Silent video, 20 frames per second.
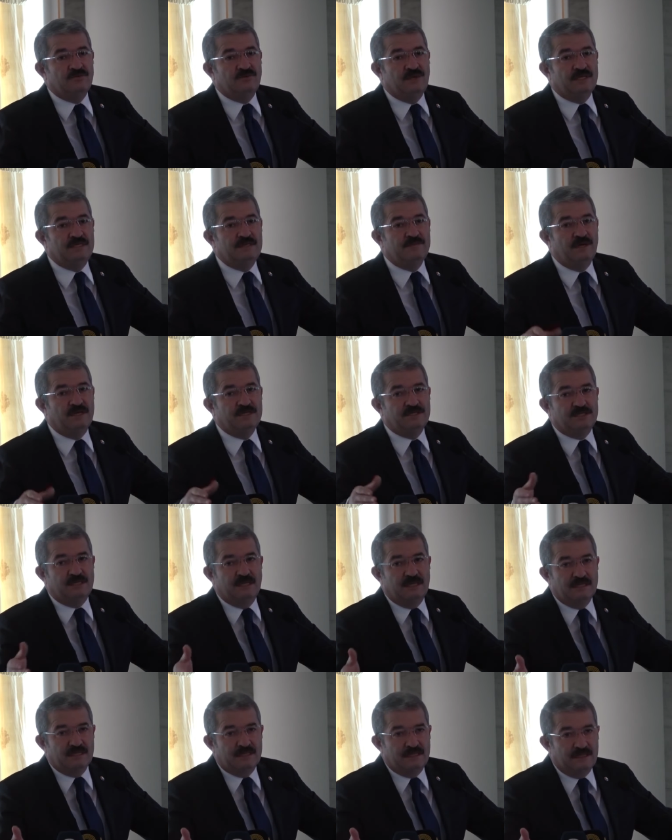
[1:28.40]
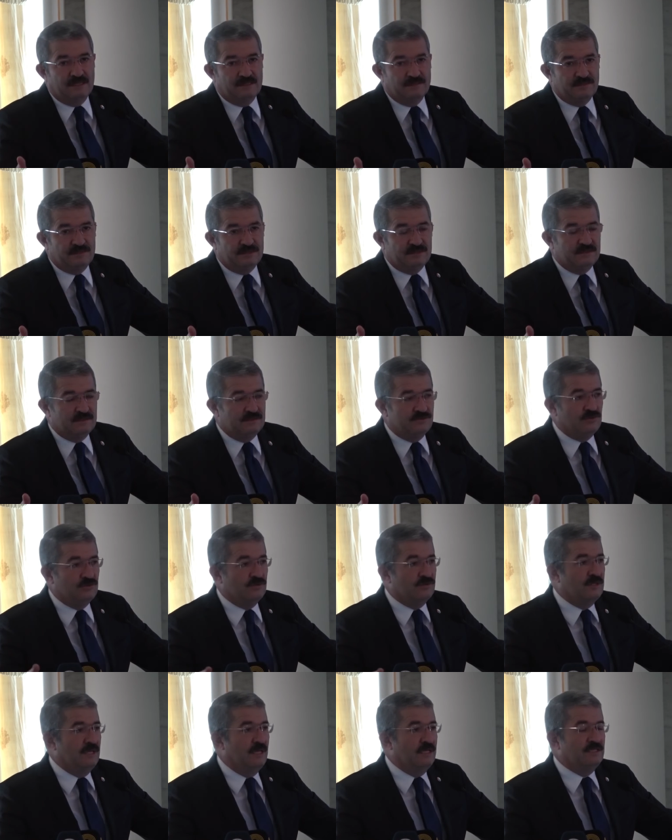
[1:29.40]
Tüketim alışkanlıklarımız
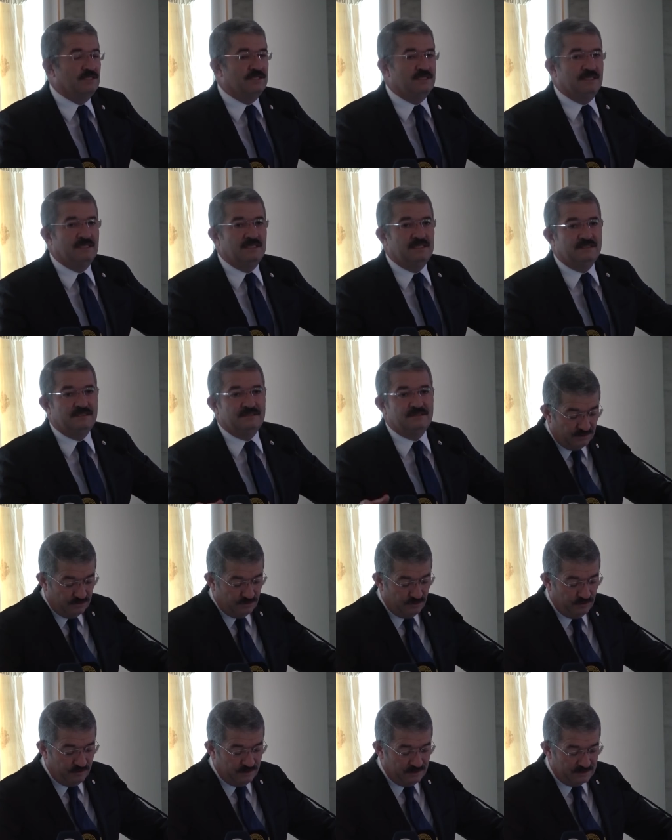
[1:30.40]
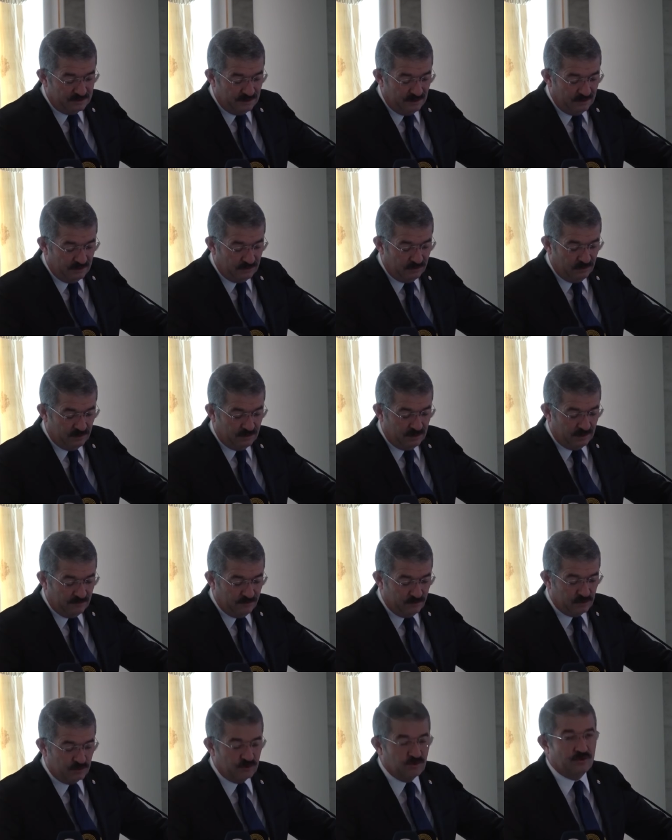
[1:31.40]
çok değişti. Tüm insanlık
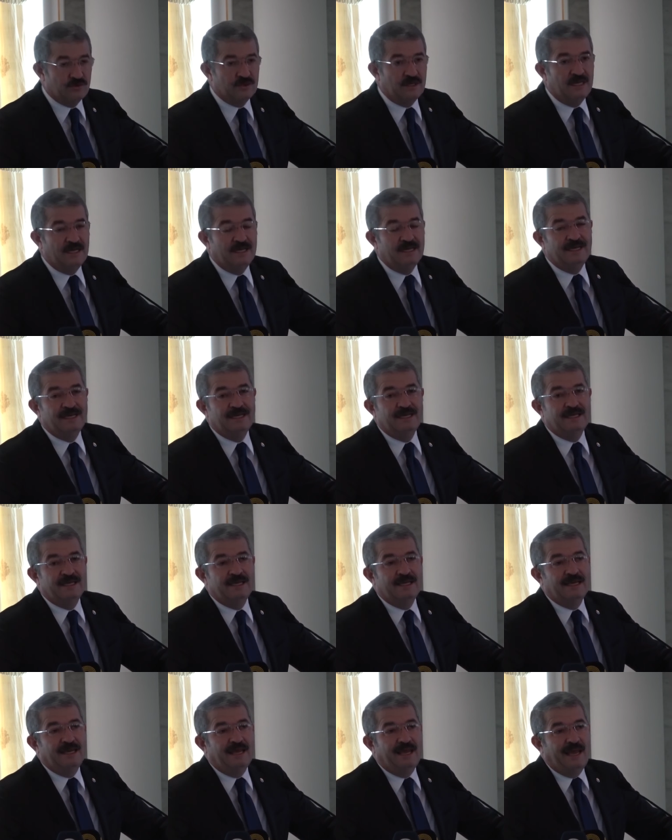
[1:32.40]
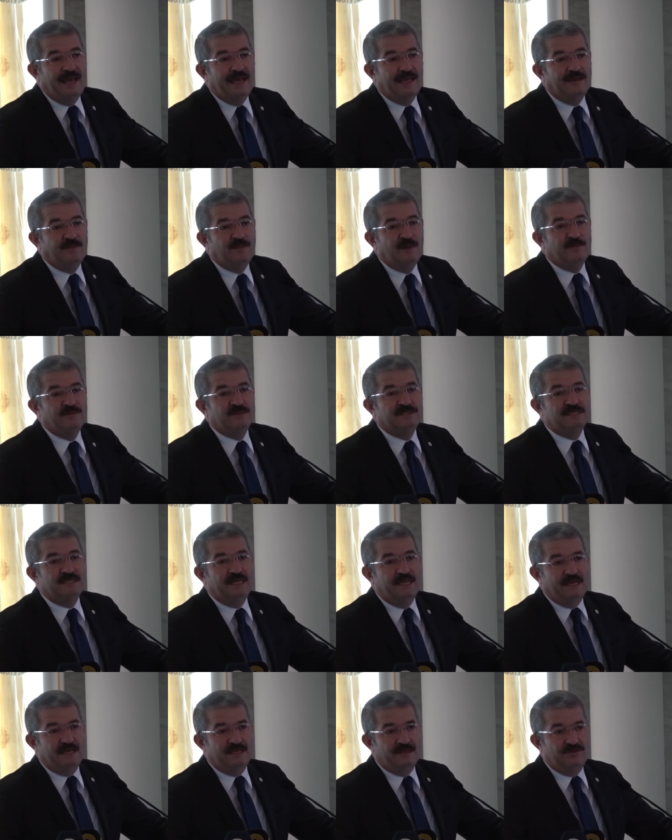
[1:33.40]
olarak bu soruna eğilmemiz
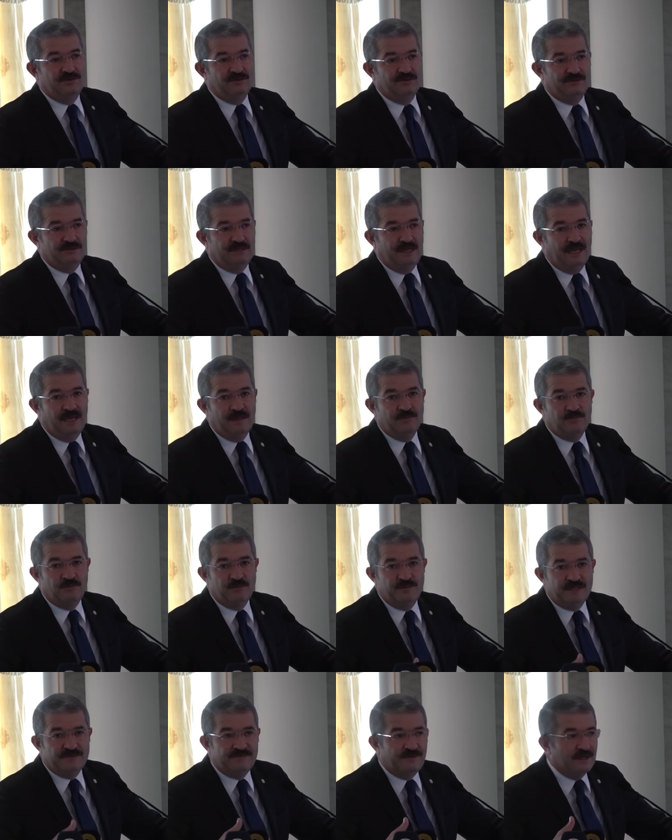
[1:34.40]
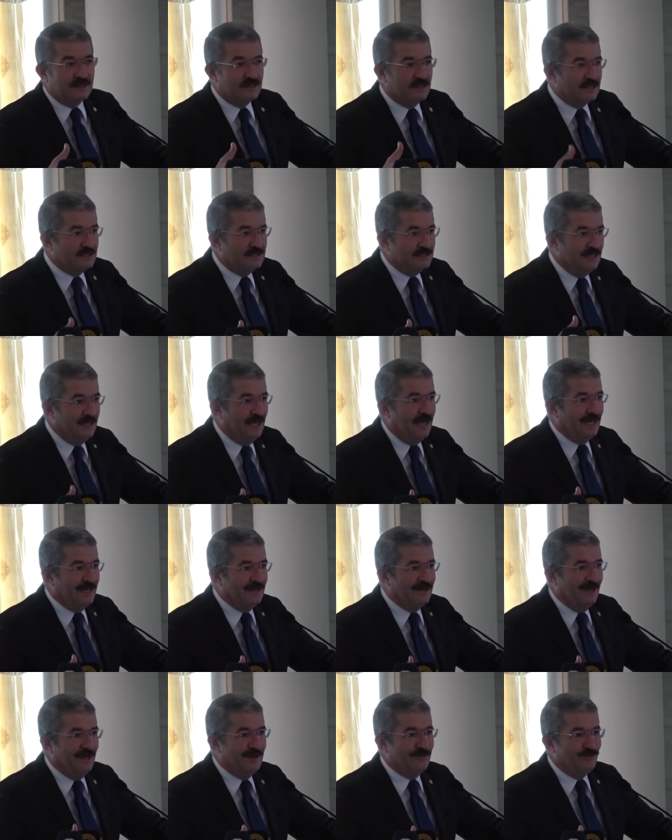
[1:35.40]
gerekiyor. Yani bu bir fantazi değil.
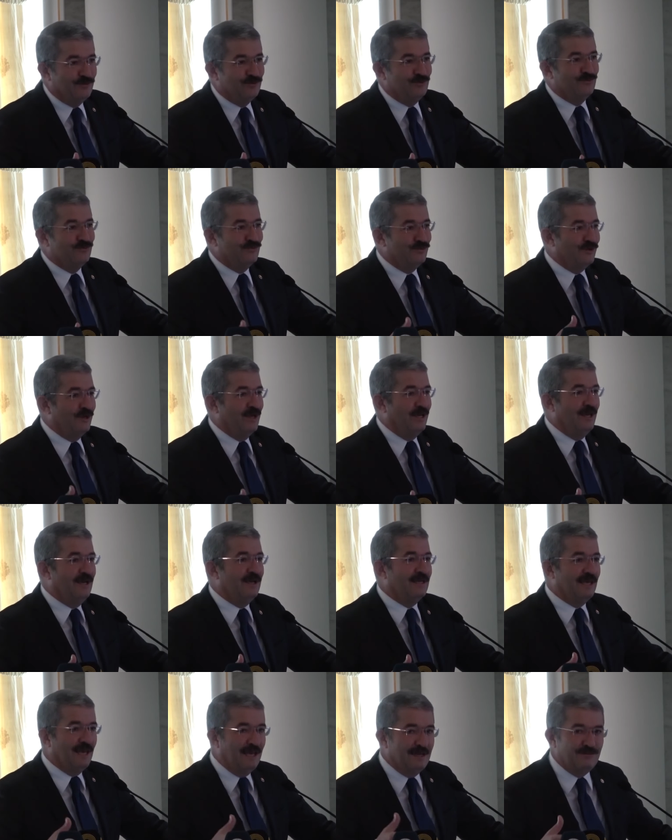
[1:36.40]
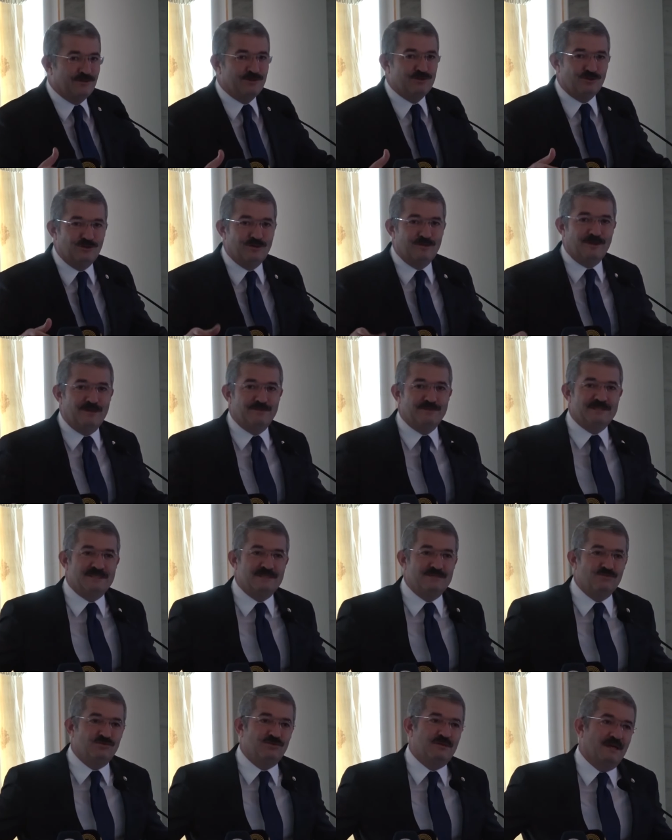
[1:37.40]
Yani bugün buraya gelmiş
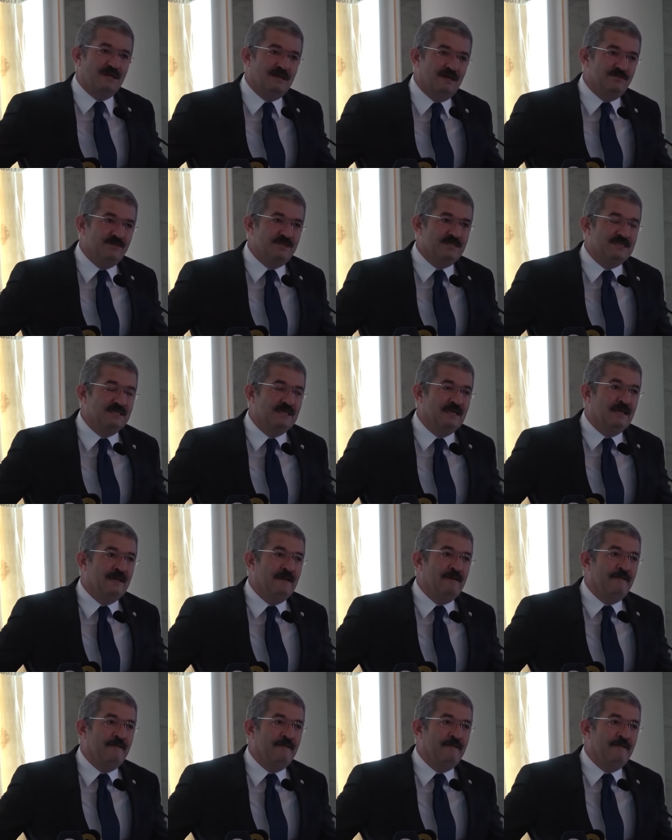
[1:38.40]
olmamızın mutlaka bir